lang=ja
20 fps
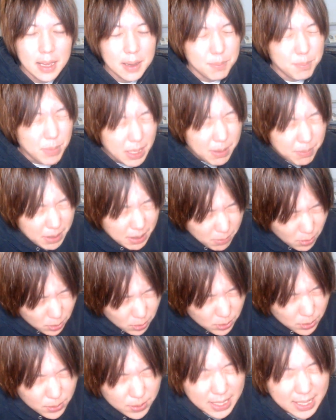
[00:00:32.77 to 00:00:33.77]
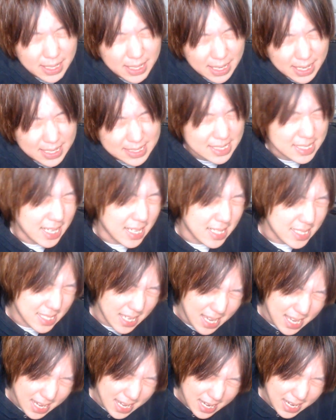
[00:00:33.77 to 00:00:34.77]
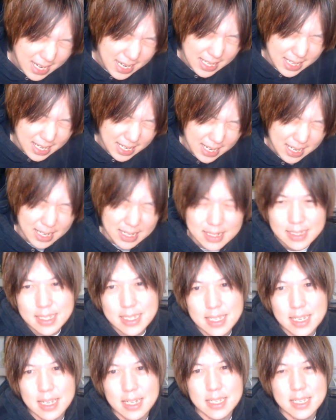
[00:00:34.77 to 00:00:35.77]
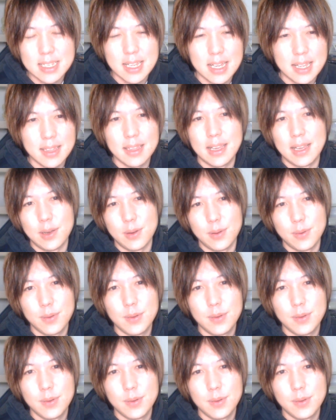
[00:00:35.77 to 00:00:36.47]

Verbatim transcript: 耳元でね、囁かれた感じがしたんだよ。